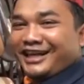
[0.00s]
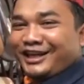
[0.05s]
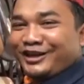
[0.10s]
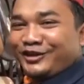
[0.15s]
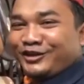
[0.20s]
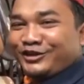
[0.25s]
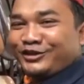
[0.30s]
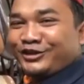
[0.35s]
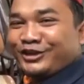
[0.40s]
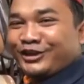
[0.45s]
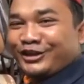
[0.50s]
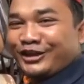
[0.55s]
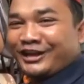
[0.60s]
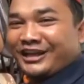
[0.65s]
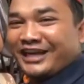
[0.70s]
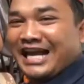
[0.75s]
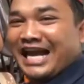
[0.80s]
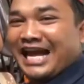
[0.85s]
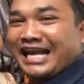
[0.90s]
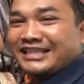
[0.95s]
Iki loh dulur
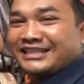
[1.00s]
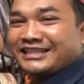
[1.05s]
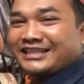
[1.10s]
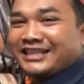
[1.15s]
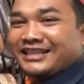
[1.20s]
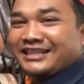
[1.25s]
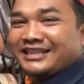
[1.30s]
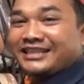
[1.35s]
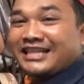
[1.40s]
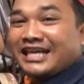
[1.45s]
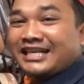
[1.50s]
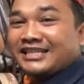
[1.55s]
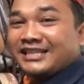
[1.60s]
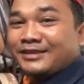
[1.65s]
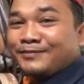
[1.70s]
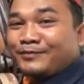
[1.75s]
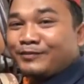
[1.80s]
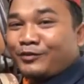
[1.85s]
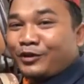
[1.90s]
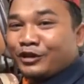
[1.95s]
hasil tas
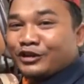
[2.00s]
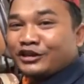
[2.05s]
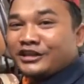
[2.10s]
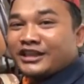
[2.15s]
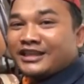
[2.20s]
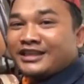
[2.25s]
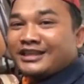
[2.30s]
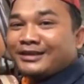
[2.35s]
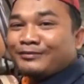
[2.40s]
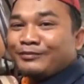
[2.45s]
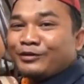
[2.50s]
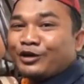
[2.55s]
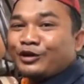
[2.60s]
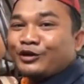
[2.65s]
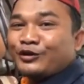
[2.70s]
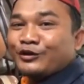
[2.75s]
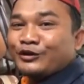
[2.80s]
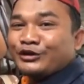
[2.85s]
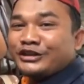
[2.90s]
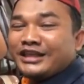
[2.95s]
spons sing
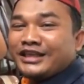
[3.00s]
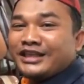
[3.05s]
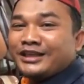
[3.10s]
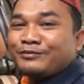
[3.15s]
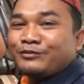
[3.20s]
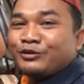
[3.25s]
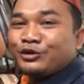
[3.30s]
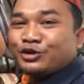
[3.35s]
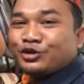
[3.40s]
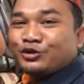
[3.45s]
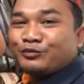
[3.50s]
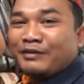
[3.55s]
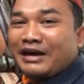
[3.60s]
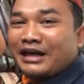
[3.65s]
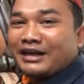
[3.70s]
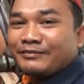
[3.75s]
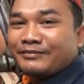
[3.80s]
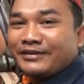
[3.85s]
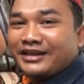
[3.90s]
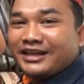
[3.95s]
diproduksi Ibu
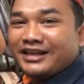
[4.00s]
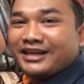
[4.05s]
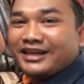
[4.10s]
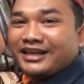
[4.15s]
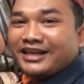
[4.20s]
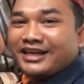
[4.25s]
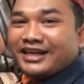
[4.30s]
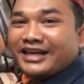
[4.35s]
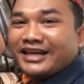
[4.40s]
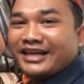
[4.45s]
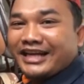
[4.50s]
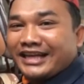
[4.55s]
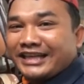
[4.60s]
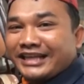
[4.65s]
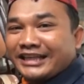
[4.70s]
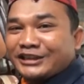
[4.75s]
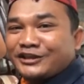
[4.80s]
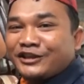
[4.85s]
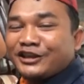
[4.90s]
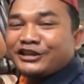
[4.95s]
Suparmi nek
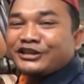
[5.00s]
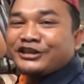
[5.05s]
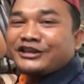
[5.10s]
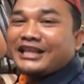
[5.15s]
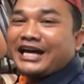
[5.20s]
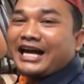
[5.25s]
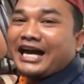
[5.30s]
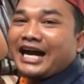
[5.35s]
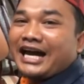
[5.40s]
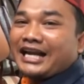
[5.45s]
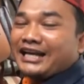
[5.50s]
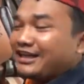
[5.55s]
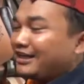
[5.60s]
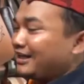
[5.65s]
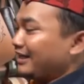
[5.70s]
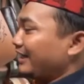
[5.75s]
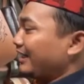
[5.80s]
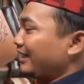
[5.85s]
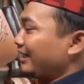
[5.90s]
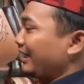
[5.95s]
disor jatana.
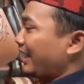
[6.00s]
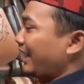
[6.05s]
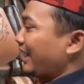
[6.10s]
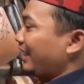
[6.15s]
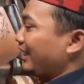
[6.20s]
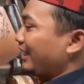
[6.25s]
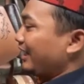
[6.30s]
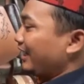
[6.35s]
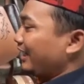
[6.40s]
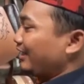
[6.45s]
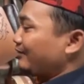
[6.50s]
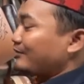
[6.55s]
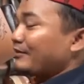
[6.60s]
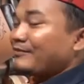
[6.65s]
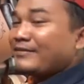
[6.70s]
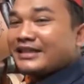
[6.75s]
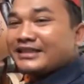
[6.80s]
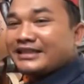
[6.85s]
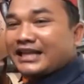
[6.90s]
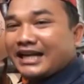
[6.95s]
Nah,
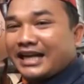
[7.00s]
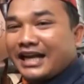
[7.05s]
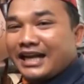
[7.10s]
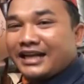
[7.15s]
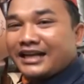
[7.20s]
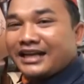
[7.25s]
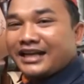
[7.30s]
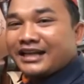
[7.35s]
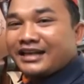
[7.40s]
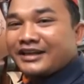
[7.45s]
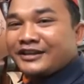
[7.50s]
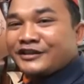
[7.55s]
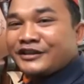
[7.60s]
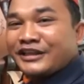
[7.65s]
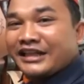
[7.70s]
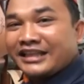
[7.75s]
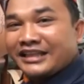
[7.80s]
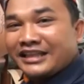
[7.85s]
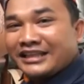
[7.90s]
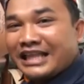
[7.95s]
nih
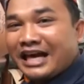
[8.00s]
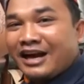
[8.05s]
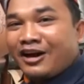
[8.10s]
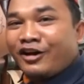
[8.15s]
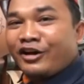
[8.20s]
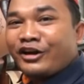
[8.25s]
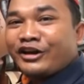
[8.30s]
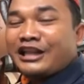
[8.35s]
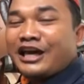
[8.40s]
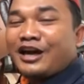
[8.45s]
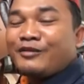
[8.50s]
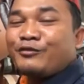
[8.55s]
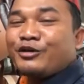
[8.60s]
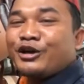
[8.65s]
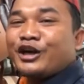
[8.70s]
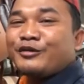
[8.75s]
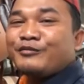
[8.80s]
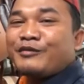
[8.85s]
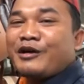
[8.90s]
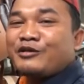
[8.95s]
sing tak kok tak
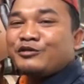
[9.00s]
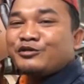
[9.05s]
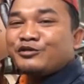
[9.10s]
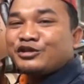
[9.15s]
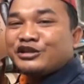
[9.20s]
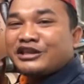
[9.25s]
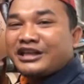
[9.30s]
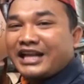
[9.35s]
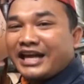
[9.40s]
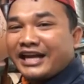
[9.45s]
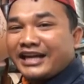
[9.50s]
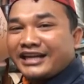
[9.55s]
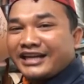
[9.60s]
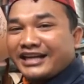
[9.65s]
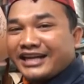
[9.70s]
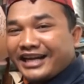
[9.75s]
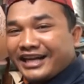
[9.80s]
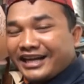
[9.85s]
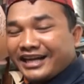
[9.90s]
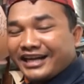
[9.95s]
amone mau selain
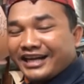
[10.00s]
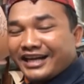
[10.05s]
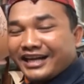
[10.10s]
nek